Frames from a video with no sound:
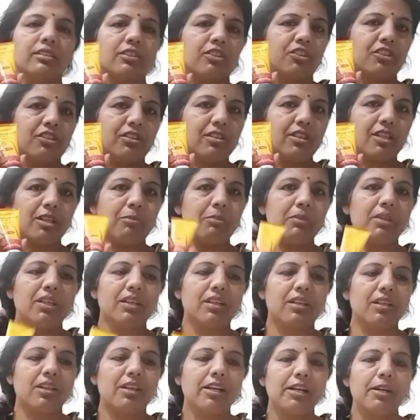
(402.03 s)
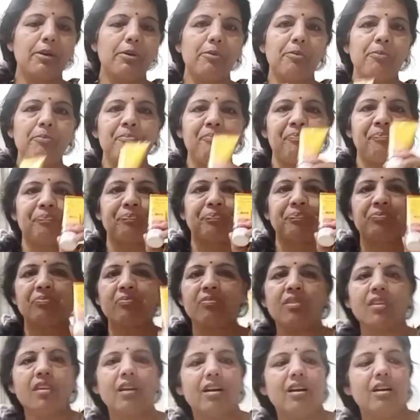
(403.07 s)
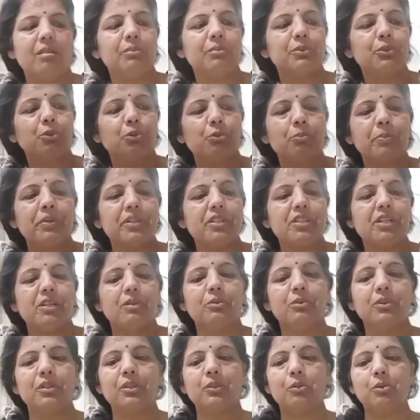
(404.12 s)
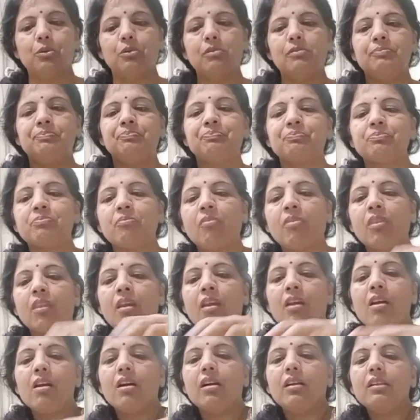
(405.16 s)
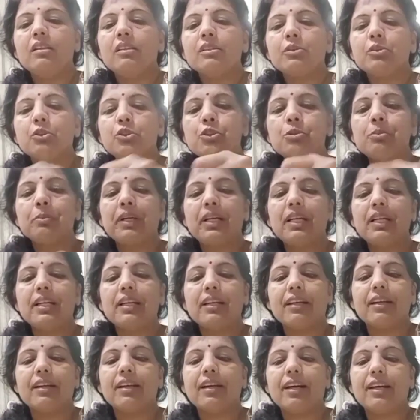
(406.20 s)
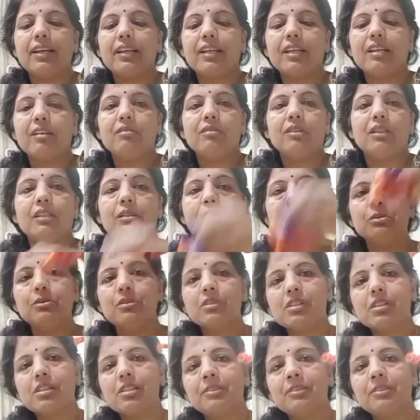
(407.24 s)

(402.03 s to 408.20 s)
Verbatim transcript: क्रीम लेके आई हूँ अभी धूप में जाऊँगी तो कुछ मैं लेके आई ये बलून्स